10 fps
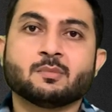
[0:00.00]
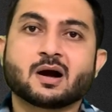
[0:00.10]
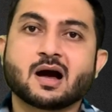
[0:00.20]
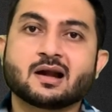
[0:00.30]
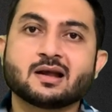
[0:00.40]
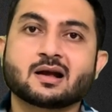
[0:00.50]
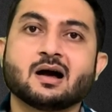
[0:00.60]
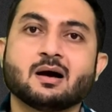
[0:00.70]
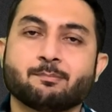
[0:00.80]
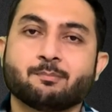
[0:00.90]
मखाने का
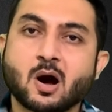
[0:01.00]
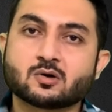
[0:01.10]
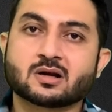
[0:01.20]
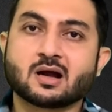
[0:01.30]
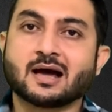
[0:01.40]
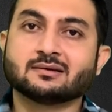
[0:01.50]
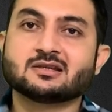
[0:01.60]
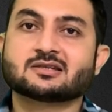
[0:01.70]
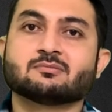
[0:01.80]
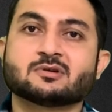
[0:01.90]
पाउडर
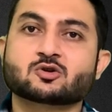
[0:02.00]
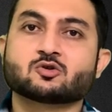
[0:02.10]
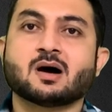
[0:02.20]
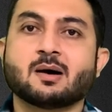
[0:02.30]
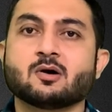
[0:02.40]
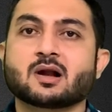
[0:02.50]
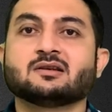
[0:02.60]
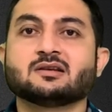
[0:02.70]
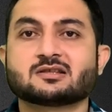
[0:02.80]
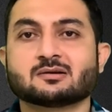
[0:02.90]
आधी चम्मच सुबह में और
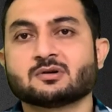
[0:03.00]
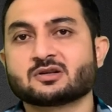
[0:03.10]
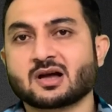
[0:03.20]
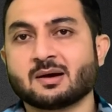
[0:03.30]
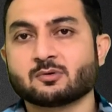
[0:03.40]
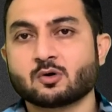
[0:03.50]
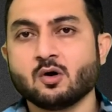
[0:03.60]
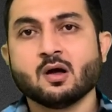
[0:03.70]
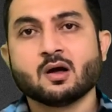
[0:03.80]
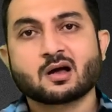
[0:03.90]
आधी चम्मच शाम को
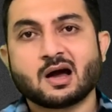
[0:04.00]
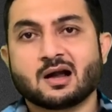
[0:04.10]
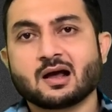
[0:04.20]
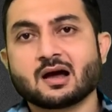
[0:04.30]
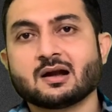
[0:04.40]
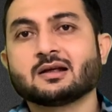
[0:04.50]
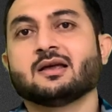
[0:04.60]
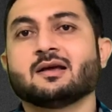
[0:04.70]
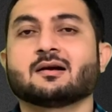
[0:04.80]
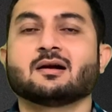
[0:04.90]
खाना खाने के
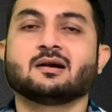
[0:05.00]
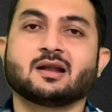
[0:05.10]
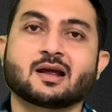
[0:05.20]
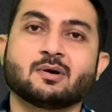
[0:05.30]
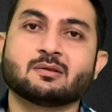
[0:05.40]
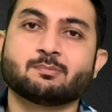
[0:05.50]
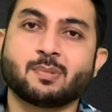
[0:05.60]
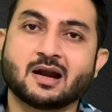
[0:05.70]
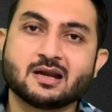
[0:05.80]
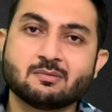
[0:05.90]
एक घंटे के बाद
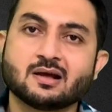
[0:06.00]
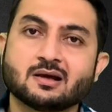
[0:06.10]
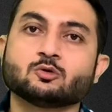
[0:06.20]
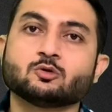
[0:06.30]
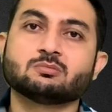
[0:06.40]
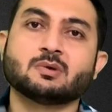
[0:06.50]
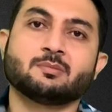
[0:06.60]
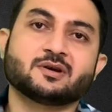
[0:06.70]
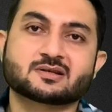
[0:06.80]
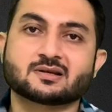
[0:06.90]
पानी में या दूध में
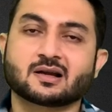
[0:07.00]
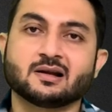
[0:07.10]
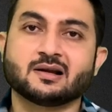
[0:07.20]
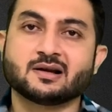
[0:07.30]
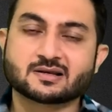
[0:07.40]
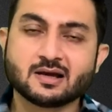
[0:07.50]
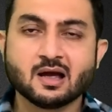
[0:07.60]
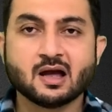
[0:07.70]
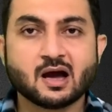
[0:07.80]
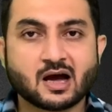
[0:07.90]
मिक्स करके लेने से
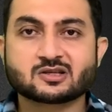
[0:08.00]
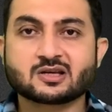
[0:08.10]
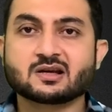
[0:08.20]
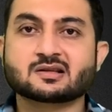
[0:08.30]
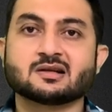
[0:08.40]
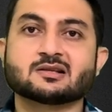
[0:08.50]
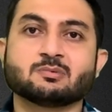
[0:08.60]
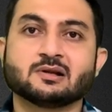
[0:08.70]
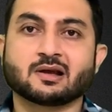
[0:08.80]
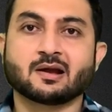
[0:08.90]
अच्छे रिजल्ट
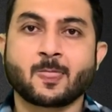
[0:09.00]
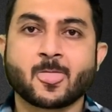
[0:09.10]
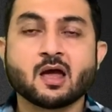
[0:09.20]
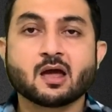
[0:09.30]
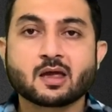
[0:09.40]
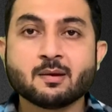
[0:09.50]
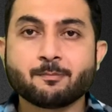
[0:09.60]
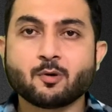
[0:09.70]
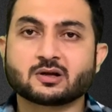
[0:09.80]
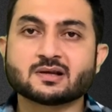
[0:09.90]
मिलते हैं
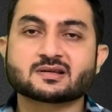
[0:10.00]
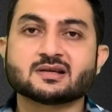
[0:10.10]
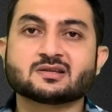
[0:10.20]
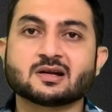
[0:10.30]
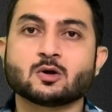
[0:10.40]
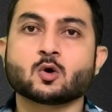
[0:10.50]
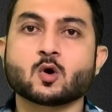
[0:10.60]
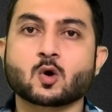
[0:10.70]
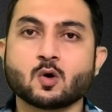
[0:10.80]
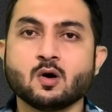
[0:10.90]
इम्पोर्टेंसी जिन लोगों
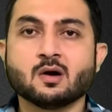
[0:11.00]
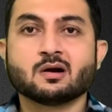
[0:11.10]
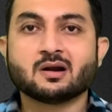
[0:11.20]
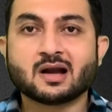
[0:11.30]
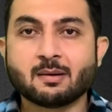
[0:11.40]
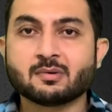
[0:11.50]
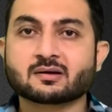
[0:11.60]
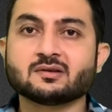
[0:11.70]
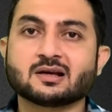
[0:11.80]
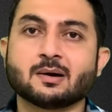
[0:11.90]
को
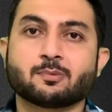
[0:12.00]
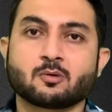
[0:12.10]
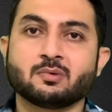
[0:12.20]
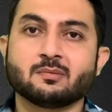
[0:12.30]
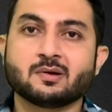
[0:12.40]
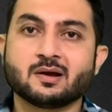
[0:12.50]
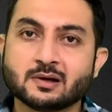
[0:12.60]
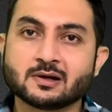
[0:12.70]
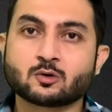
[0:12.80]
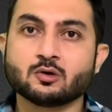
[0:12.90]
नामर्दी का प्रॉब्लम है
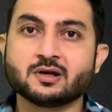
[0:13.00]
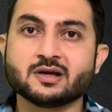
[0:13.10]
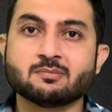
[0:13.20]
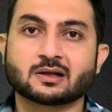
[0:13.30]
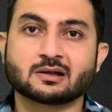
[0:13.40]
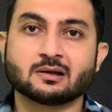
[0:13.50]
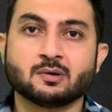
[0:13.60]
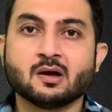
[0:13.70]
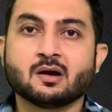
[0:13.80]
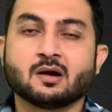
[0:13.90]
बिल्कुल ही
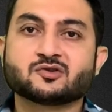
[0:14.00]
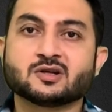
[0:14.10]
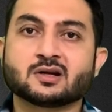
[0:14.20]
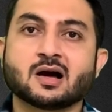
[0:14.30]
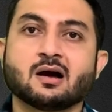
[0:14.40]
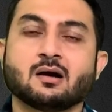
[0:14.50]
मतलब जिनका